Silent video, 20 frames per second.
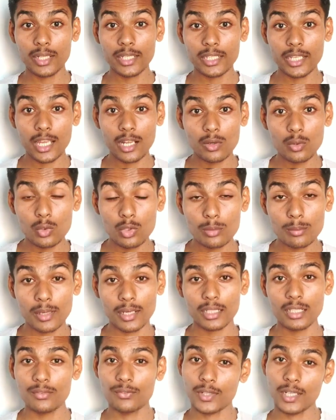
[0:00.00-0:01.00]
விட இரநூறு
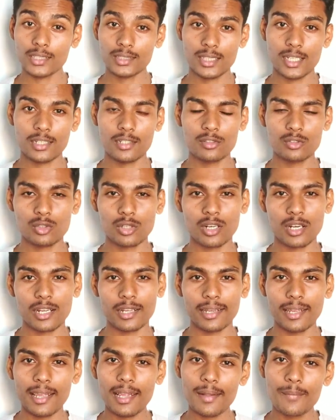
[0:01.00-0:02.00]
மடங்கு ஃபாஸ்ட்டாக இருக்குன்னு
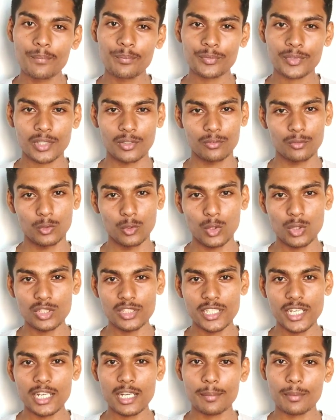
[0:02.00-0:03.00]
சொல்கிறாங்க ஃபோர்
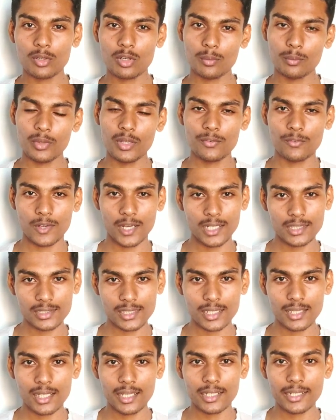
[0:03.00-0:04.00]
ஜியே நமக்கு ரொம்பவே
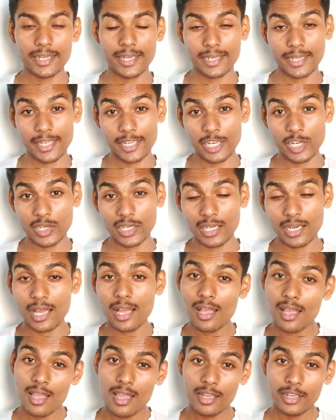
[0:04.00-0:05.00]
ஃபாஸ்ட்டாக தான் இருக்குது எங்கள் ஏரியாவில்
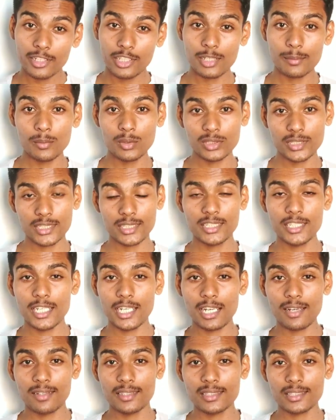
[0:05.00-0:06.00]
எல்லாம் இன்னமும் சிக்ஸ் ஜி
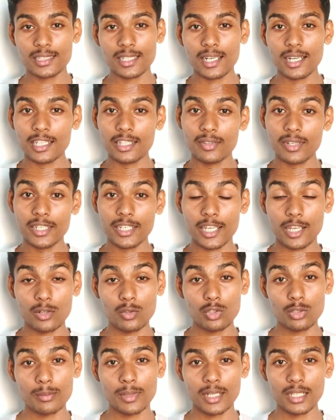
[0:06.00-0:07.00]
எல்லாம் வந்துச்சுன்னா இதோட
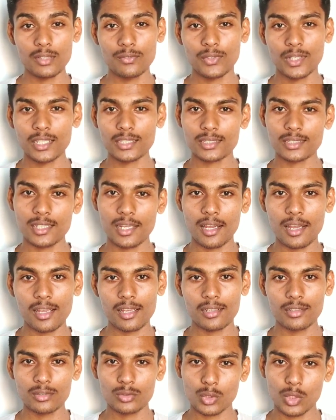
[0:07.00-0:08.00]
இரநூறு மடங்கு ஃபாஸ்ட்னா
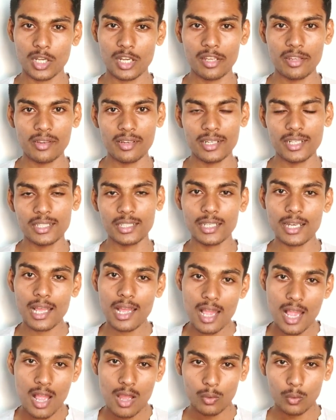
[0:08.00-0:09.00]
சொல்லவே வேண்டியதில்லை
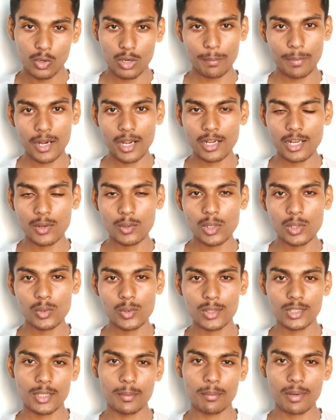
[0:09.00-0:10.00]
ஒரு படம் டவுன்லோட்
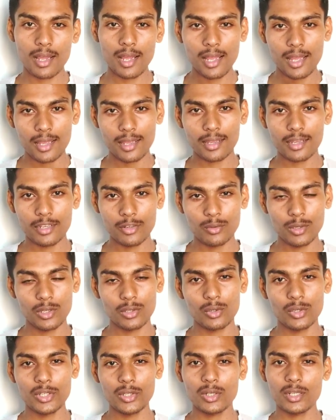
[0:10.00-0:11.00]
கொடுத்தோம்னா இவ்வளோ
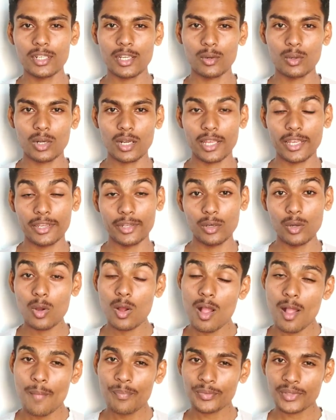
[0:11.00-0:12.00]
நொடிக்குள்ளே டவுன்லோட்
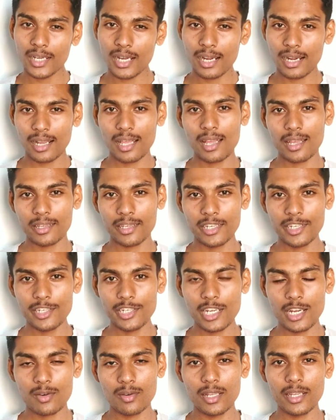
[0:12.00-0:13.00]
ஆயிரும் ஆனால்
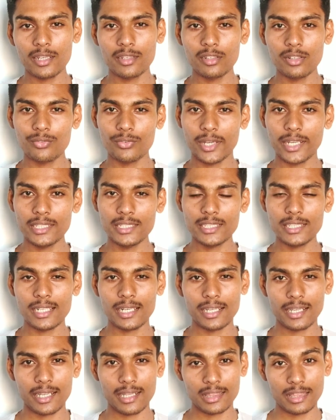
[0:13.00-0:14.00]
இந்தியாவில் இன்னும் ஃபைவ்
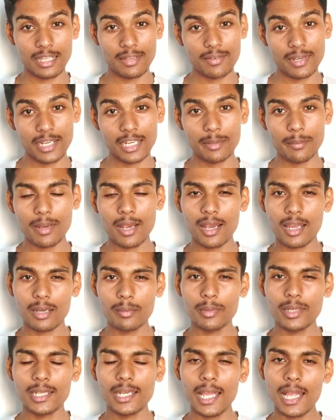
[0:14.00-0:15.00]
ஜிக்கான எந்த வேலையுமே
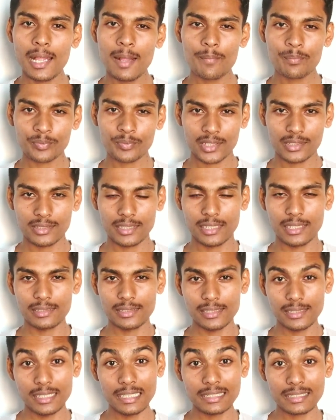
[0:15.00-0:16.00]
ஆரம்பிக்கல சில
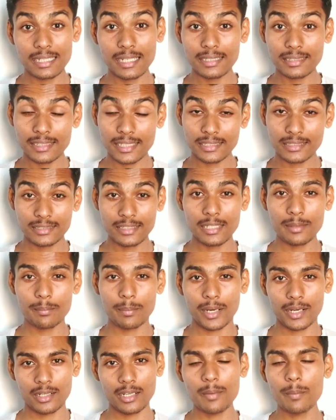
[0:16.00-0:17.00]
சிட்டிஸில் டெஸ்டிங்
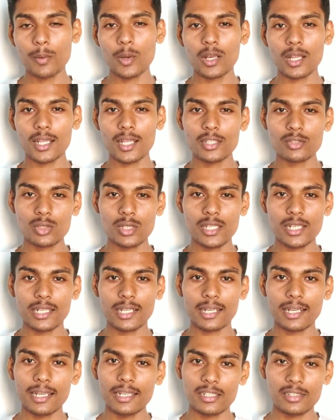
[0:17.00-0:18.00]
பண்ண போகிறதா
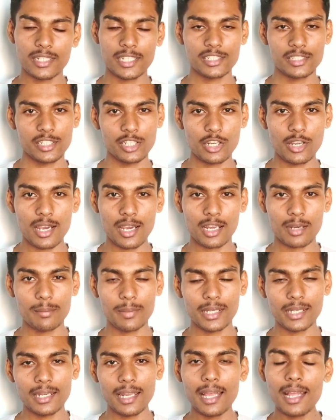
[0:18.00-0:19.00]
சொல்லியிருக்காங்க இன்னும் டெஸ்டிங்கும்
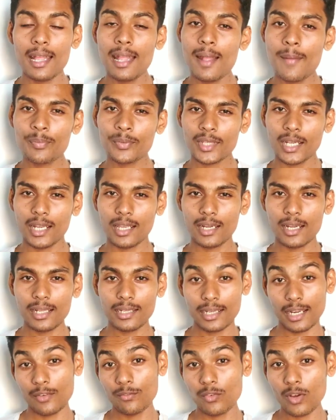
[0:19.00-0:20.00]
ஆரம்பிக்கல அதனால்
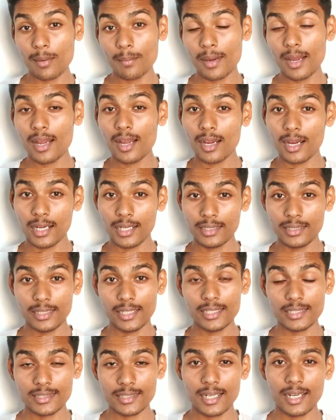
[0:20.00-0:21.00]
கன்ஃபார்மாக அடுத்த
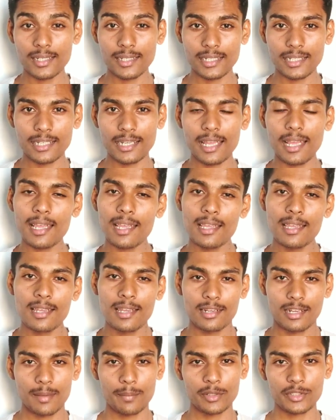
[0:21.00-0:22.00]
இயர் ஸ்டார்டிங்கில்
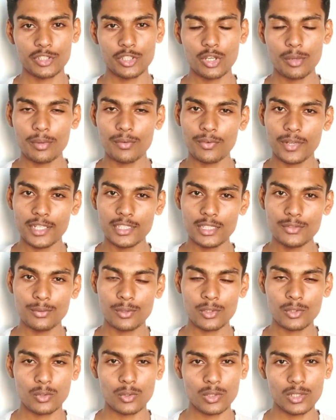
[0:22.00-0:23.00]
நமக்கு சியோமி ஃபைவ் ஜி
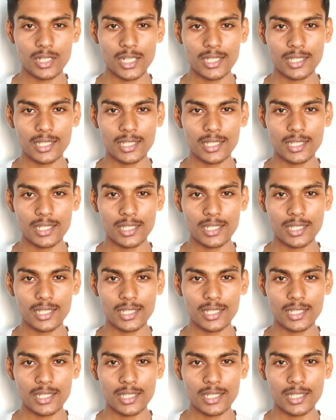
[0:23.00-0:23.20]
ஃபோன் கொண்டு